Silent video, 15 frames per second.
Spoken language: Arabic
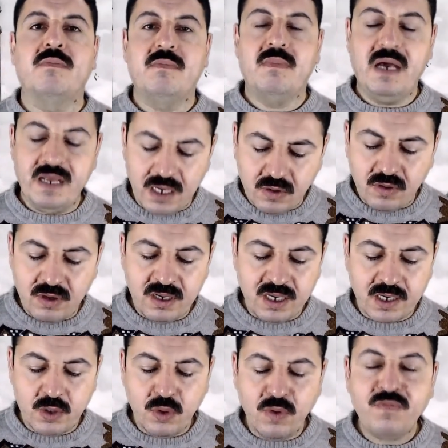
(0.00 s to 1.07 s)
أنا أقول لك
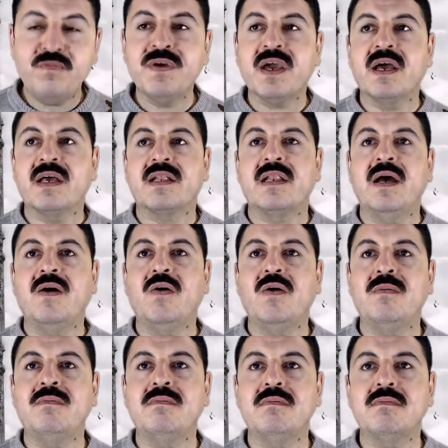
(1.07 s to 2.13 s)
لفقت
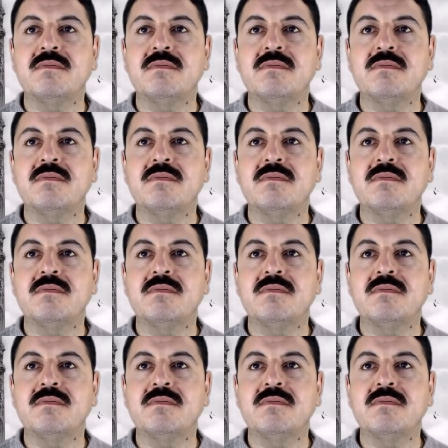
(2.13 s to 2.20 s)
لهم